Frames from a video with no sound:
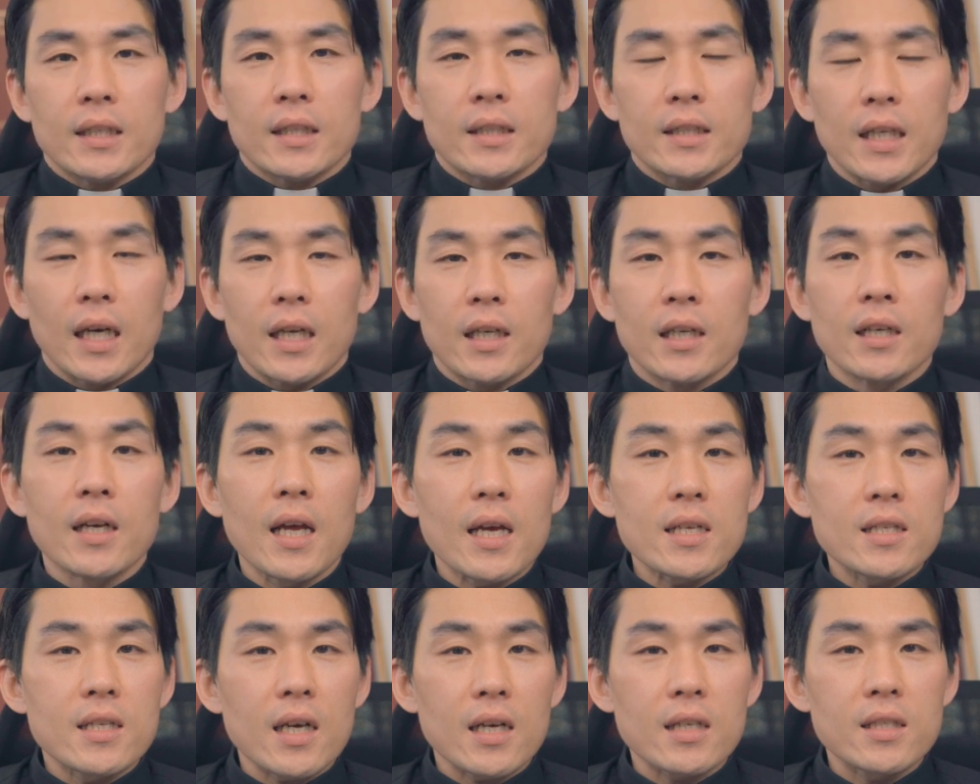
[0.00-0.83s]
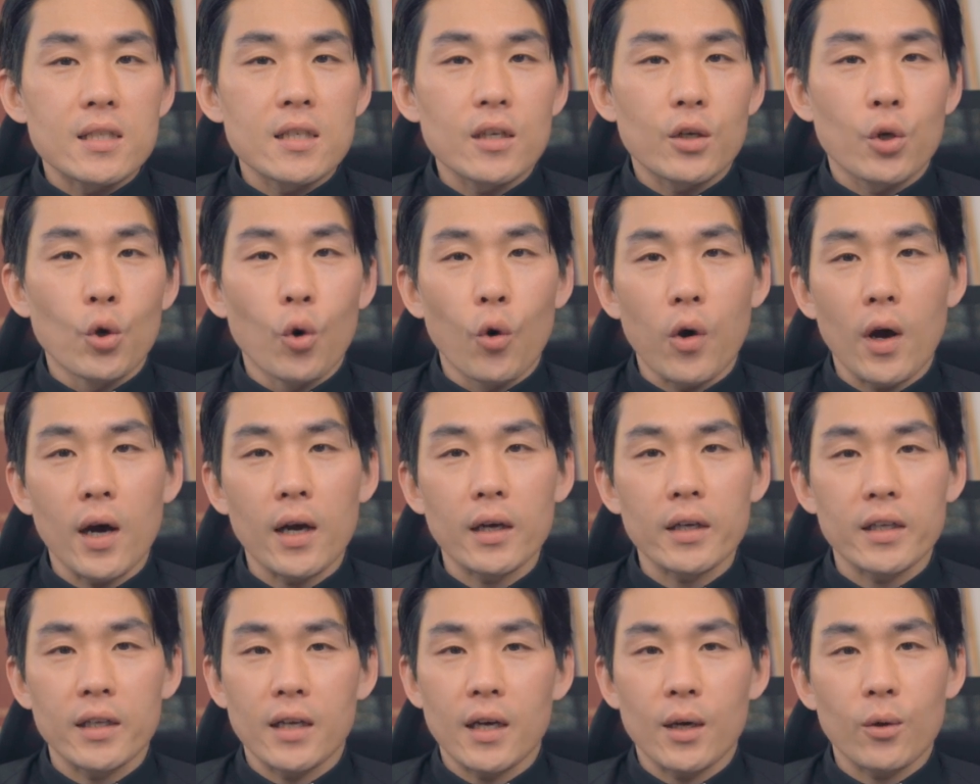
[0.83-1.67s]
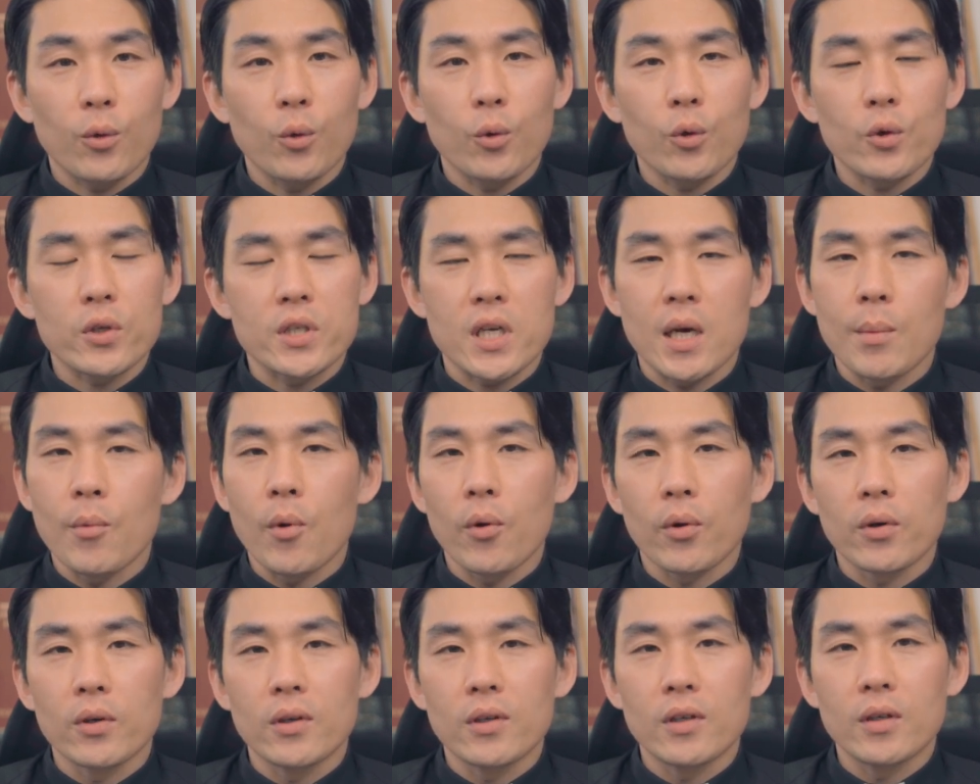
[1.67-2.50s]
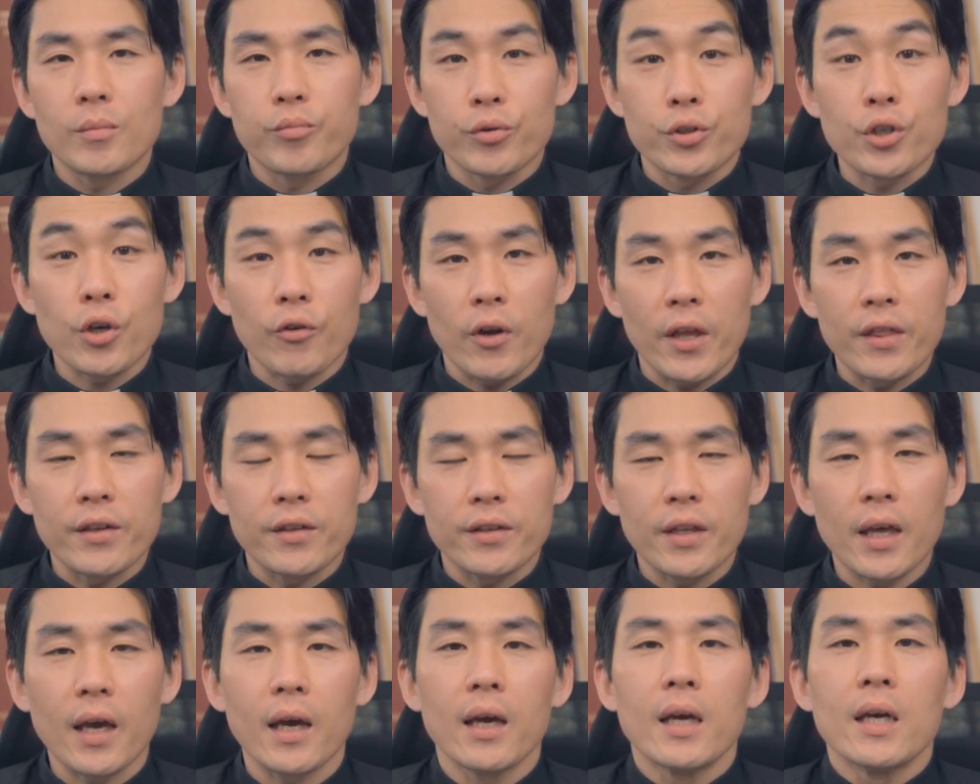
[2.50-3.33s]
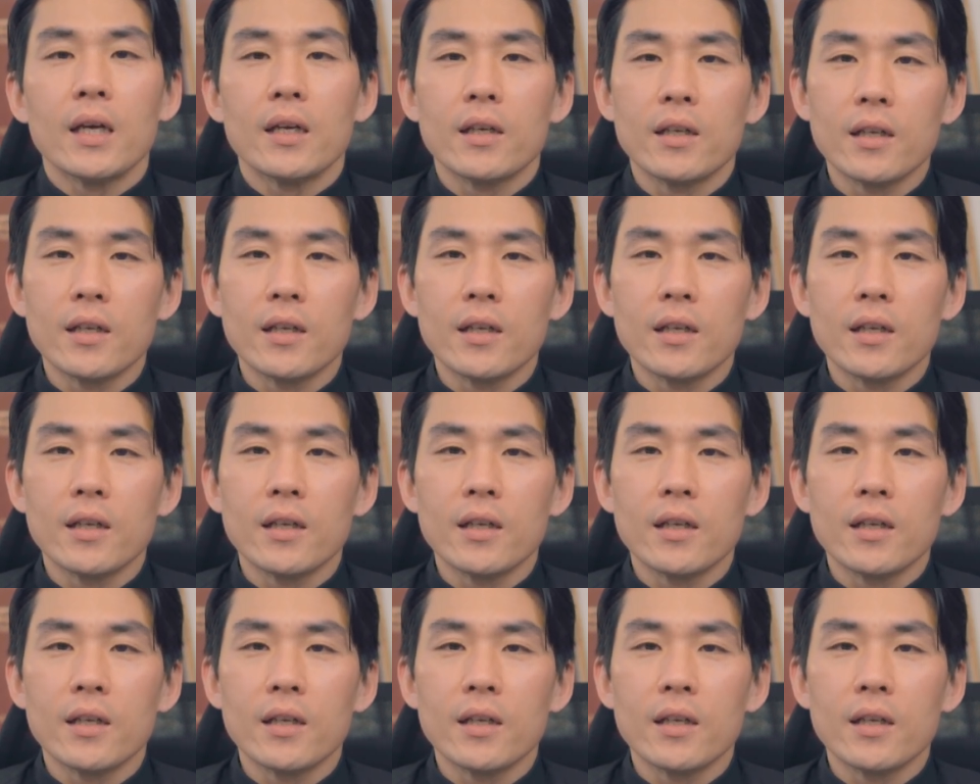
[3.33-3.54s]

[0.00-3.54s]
자, 르네상스 교황이라고 제목을 붙여놨는데